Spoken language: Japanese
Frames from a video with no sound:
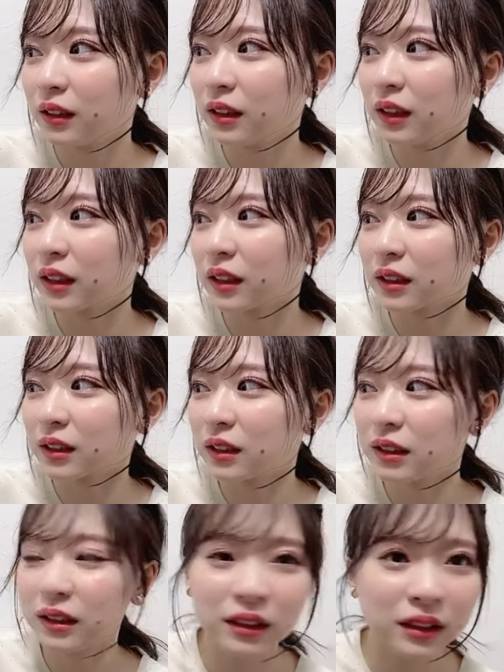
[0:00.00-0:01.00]
なんか
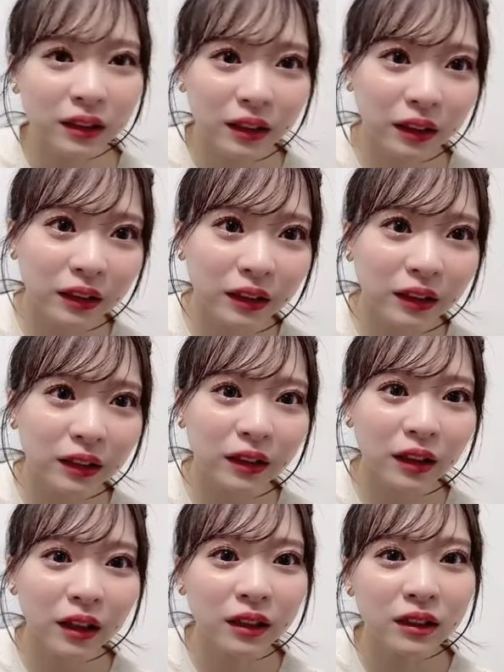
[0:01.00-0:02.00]
ステージじゃなかな
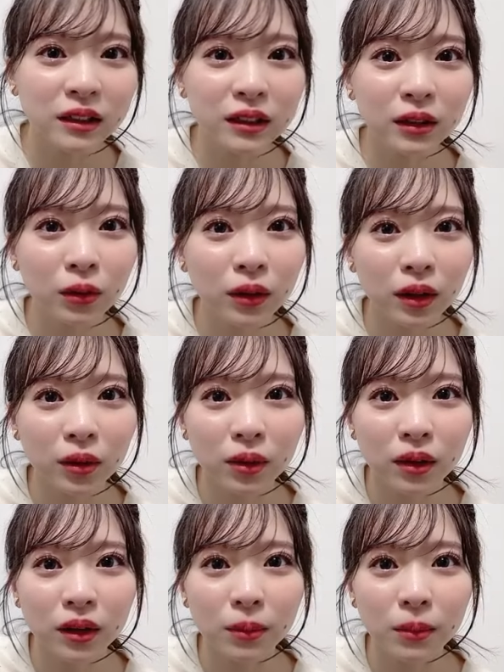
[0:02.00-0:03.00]
んか配信とかだと
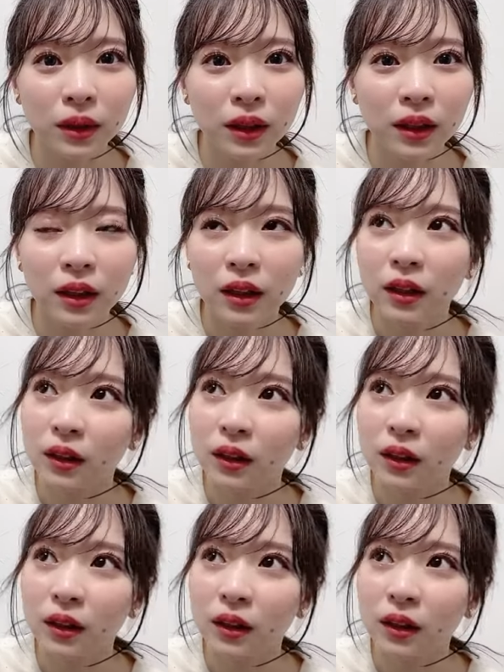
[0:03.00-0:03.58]
なんかあんまり